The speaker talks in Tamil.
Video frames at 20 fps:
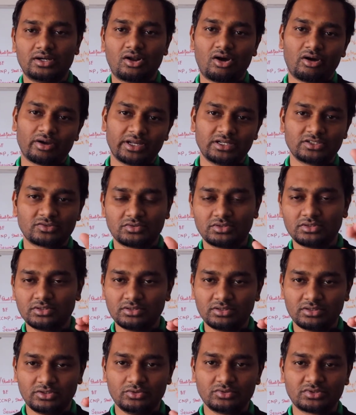லாகின்ஸ் வந்து
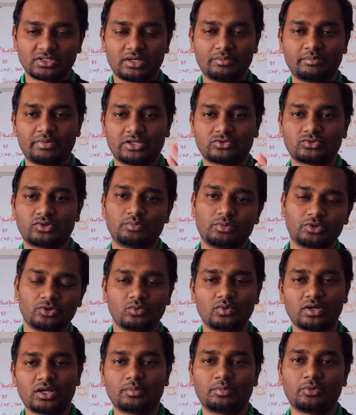யூசர் நேம் பாஸ்வேர்ட்
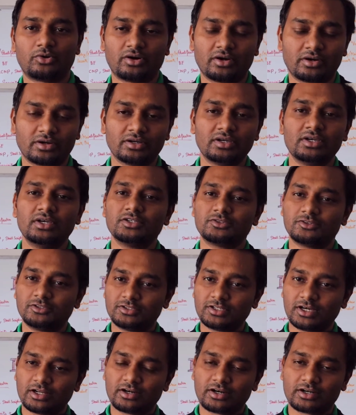போட்டு உள்ளார போகிறாங்க ஸோ
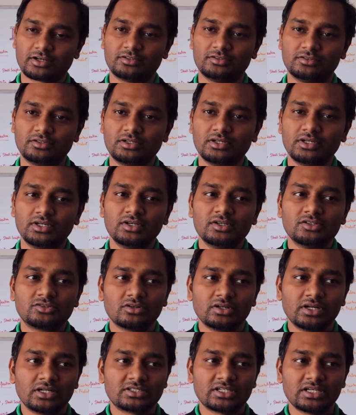இதுதான் நடக்குது
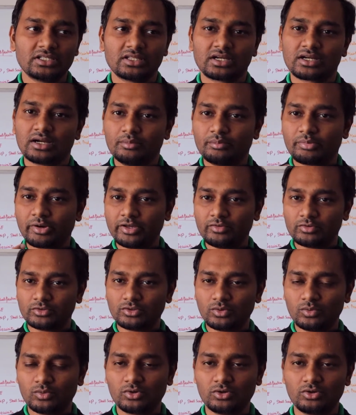ஸோ லெட்ஸே இந்த கம்பெனி
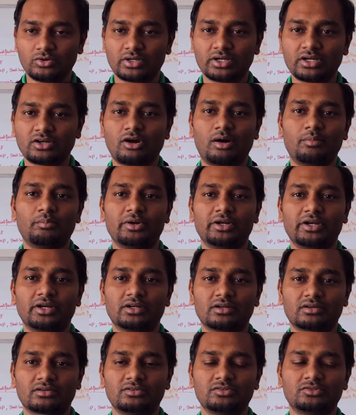வந்து உங்களோட
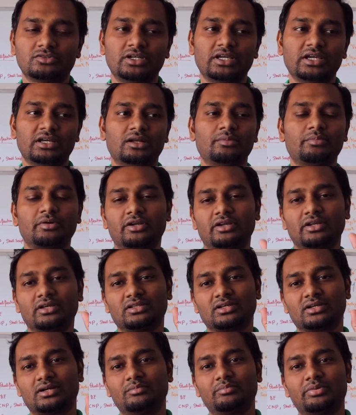காம்படிட்டர் ஸோ நீங்கள் என்ன பண்ணுறீங்க
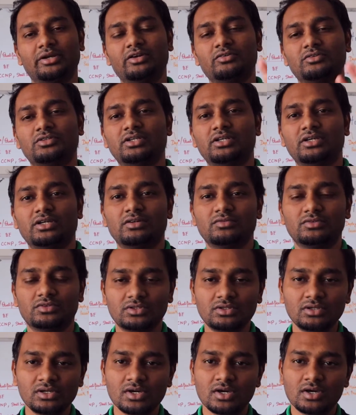இந்த கம்பெனி வந்து நீங்கள்
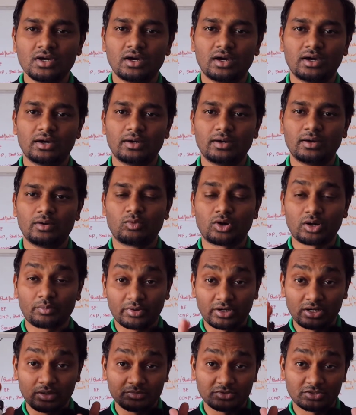வந்து
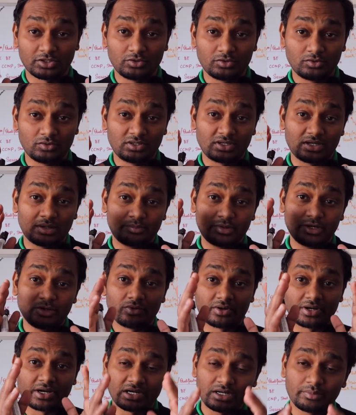ஒர்க் பண்ணாமல் செய்யணும் இந்த
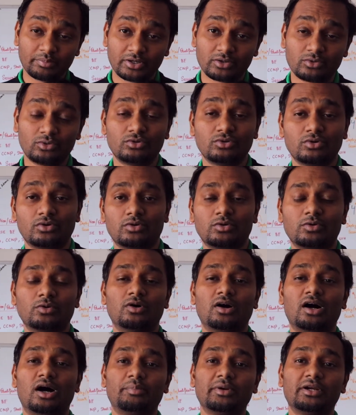கம்பெனிக்கு ஒரு கெட்ட பேர் கொண்டு
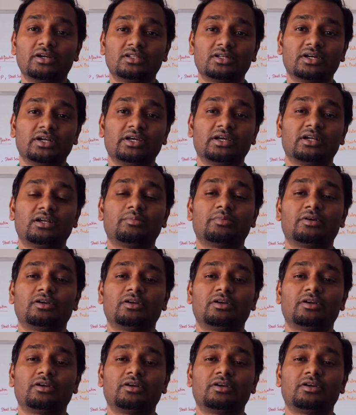வரணும் அப்படின்றதுக்காக நீங்கள் என்ன